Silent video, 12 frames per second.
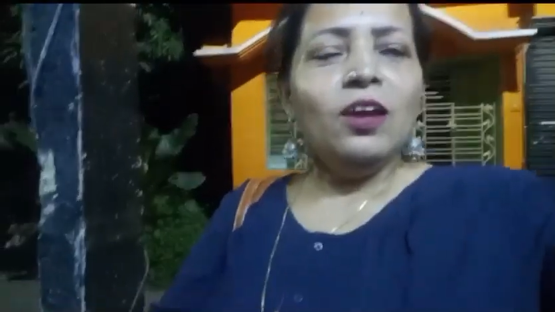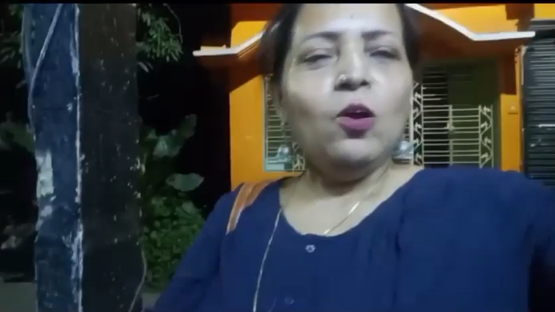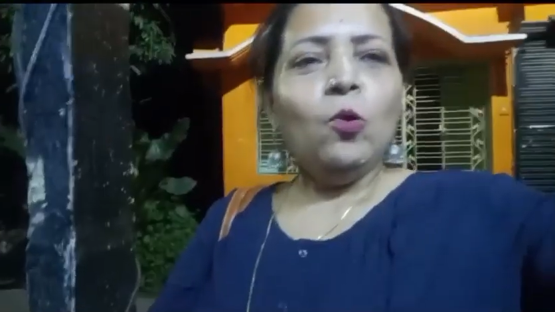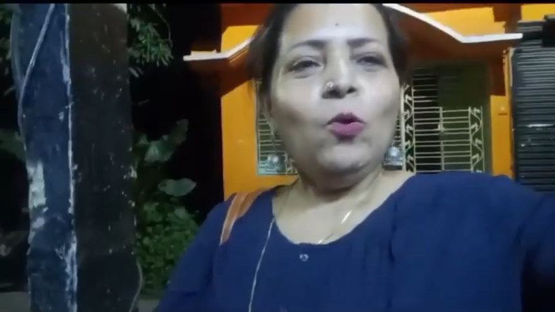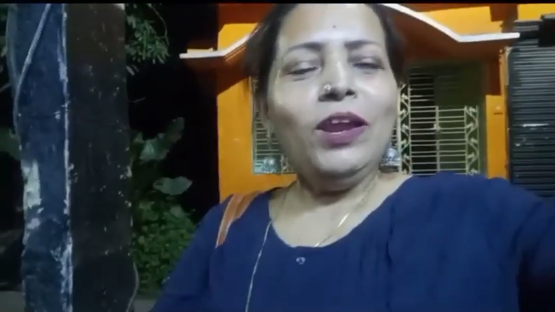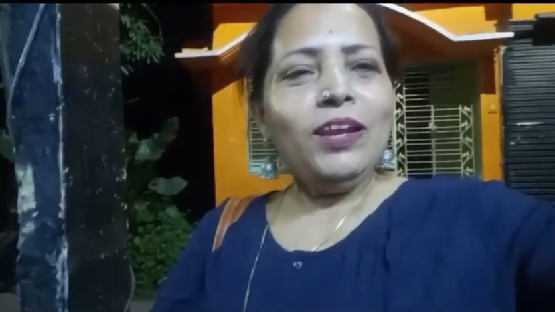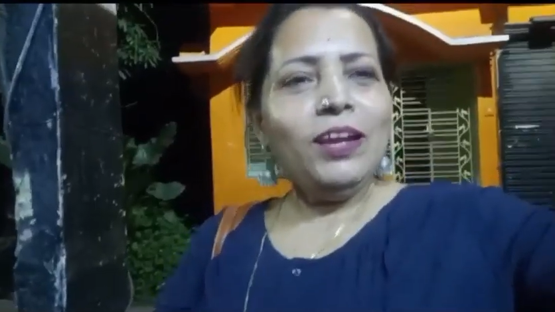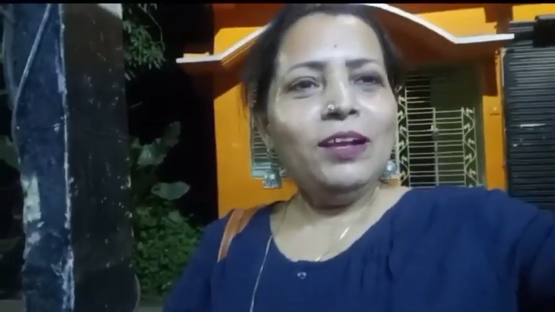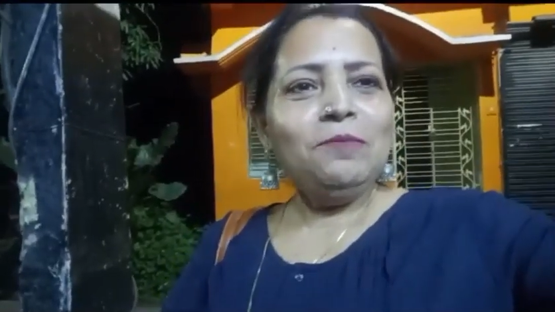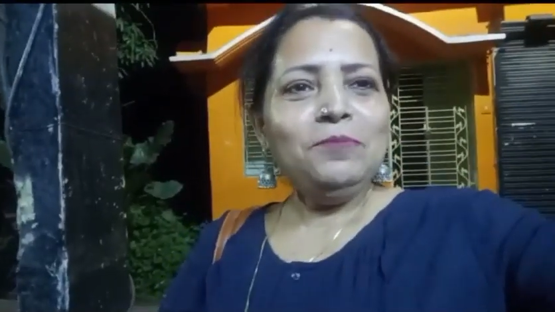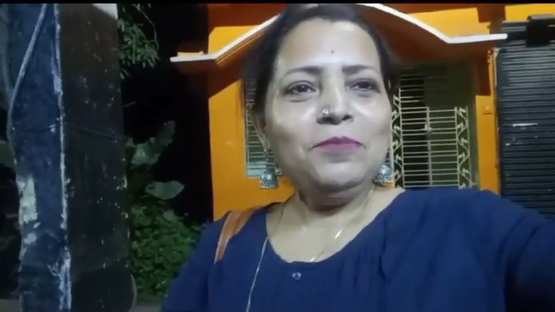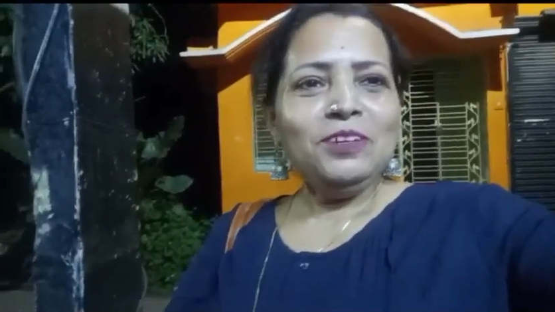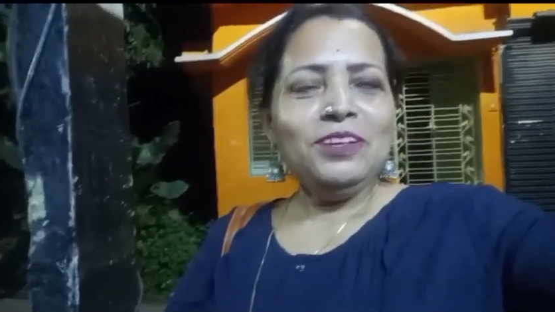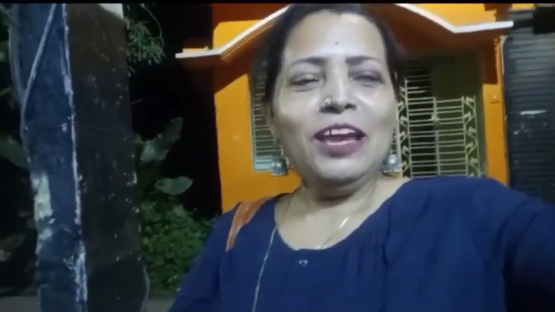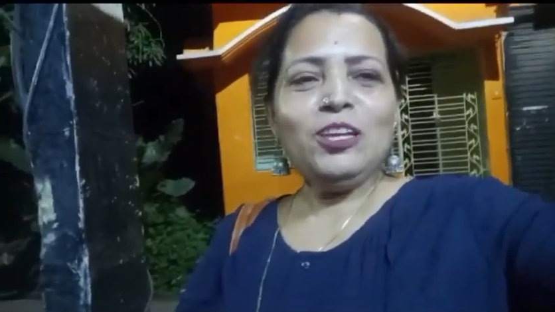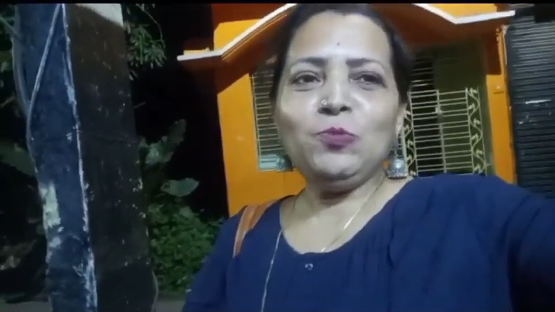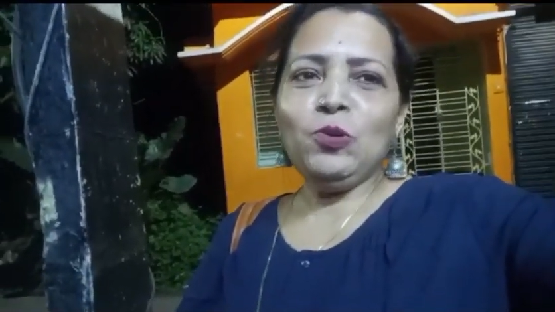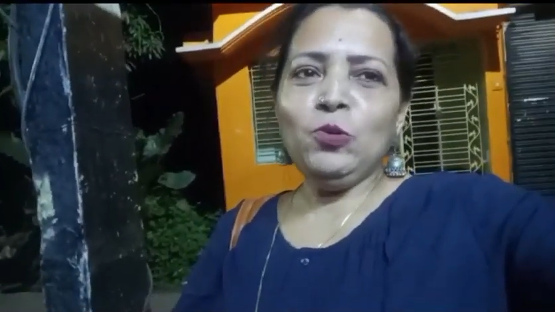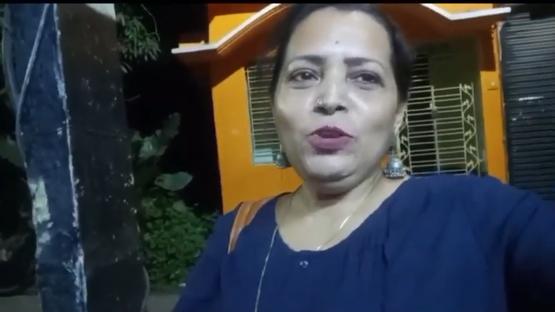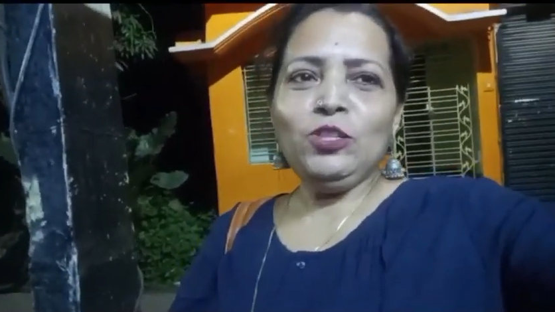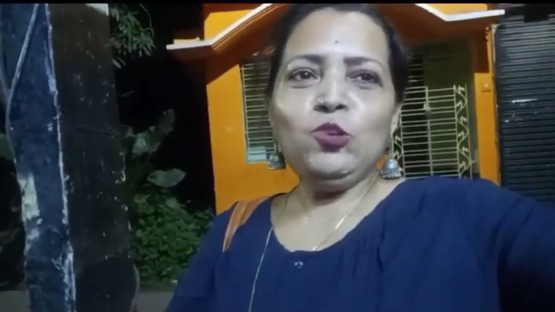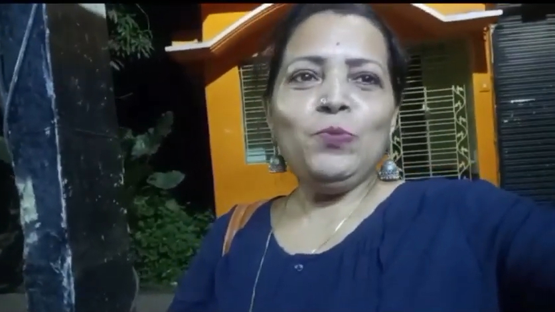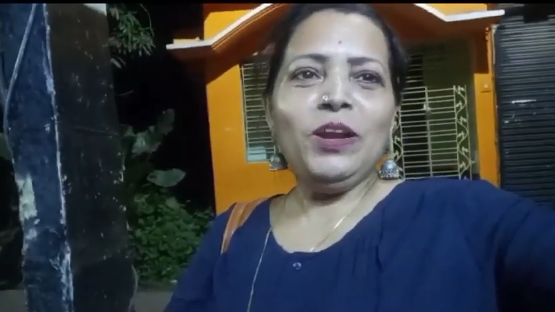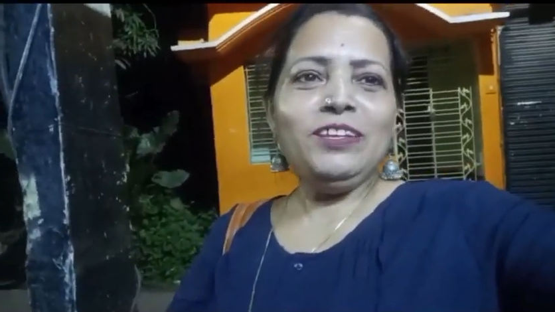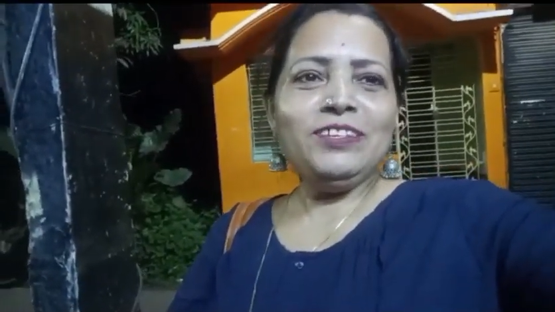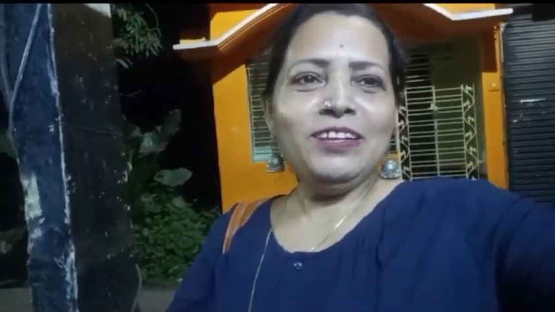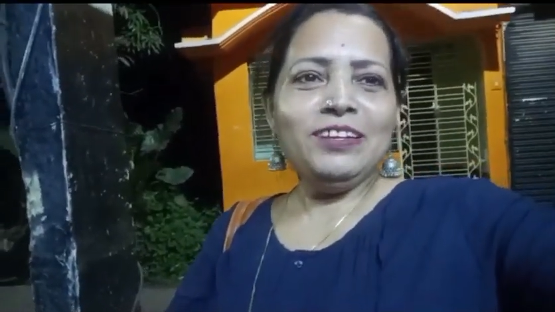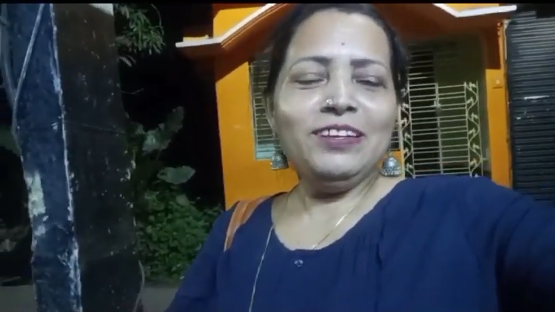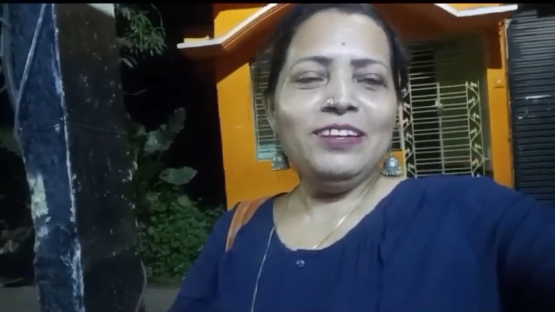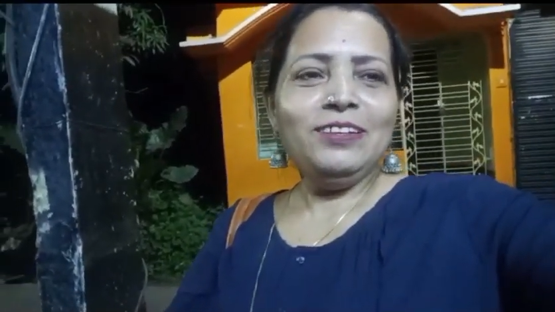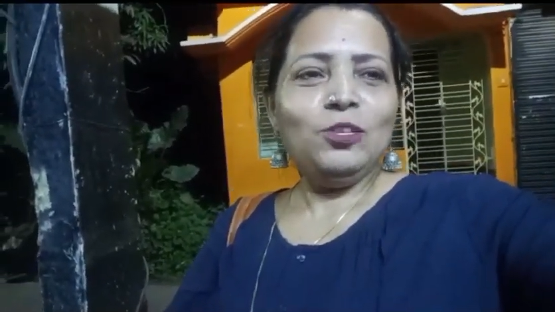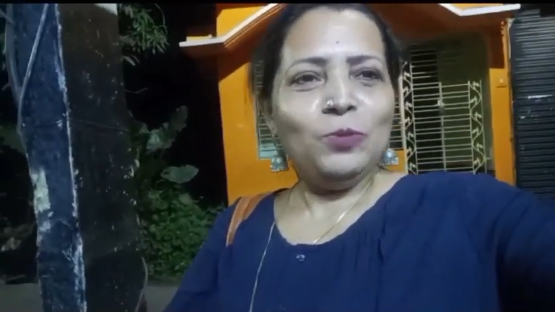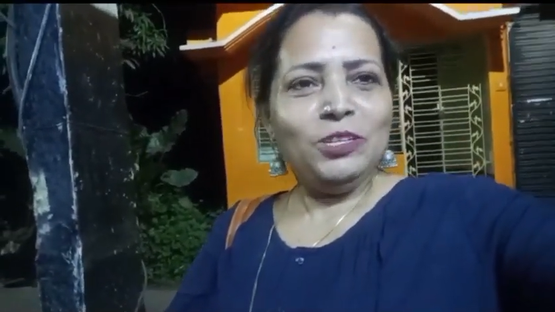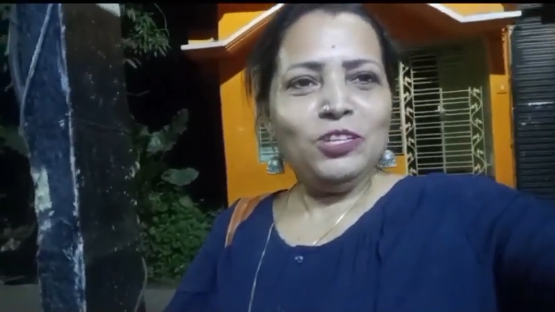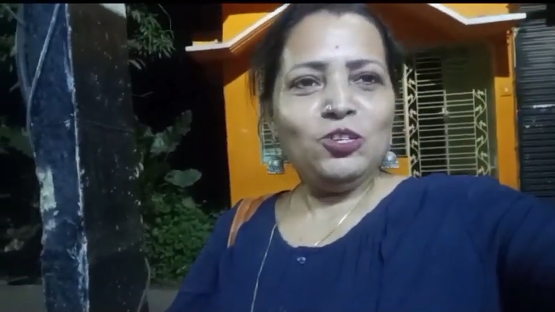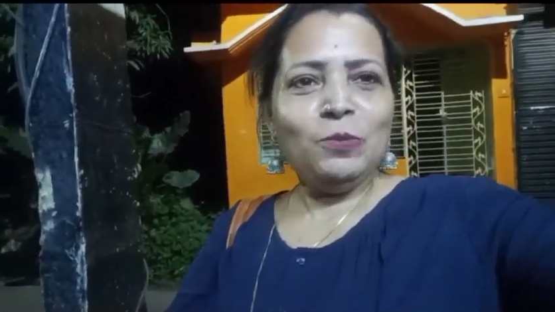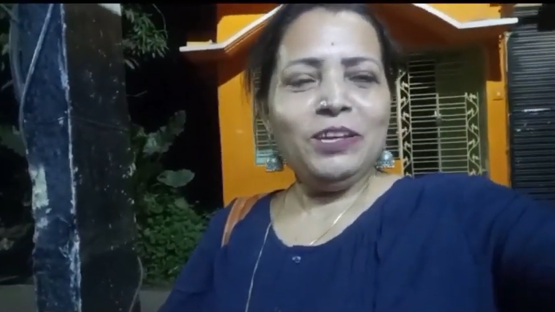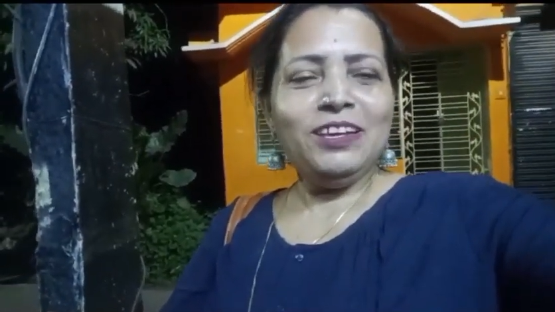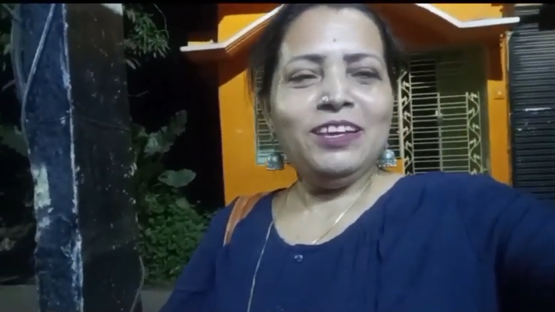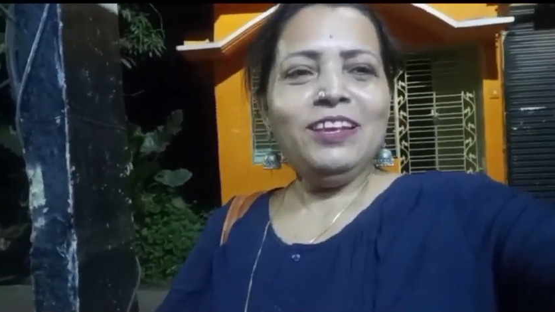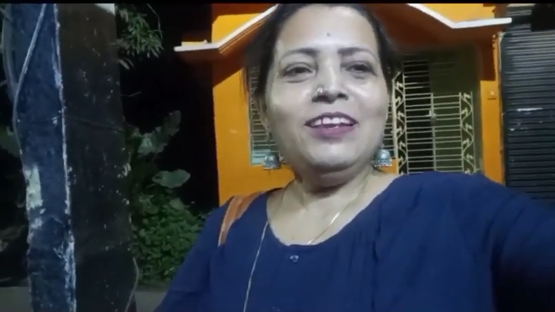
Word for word: ওয়েলকাম এক্সপ্লোর উইথ রূপালি চ্যানেলে তোমাদের সবাইকে